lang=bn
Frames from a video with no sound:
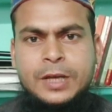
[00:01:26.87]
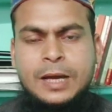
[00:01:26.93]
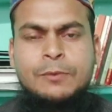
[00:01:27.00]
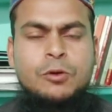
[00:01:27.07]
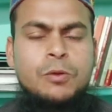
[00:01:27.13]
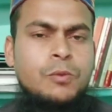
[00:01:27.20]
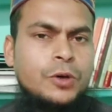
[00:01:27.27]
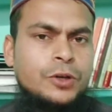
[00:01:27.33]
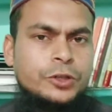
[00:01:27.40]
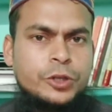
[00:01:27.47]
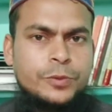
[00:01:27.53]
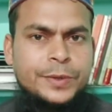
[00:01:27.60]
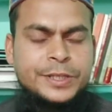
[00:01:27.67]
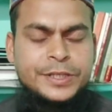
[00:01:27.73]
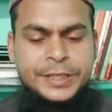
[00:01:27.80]
আমি খুব কষ্ট
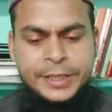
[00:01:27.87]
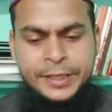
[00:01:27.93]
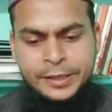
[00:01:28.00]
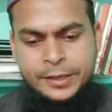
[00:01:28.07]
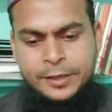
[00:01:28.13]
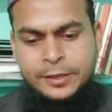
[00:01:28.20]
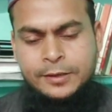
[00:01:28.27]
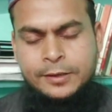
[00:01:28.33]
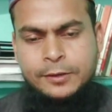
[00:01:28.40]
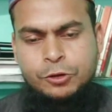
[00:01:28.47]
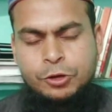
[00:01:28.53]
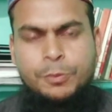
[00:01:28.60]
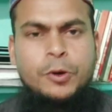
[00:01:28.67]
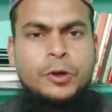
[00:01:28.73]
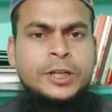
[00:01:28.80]
পাচ্ছি
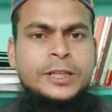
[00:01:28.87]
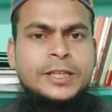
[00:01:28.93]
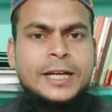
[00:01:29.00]
তবে অনেক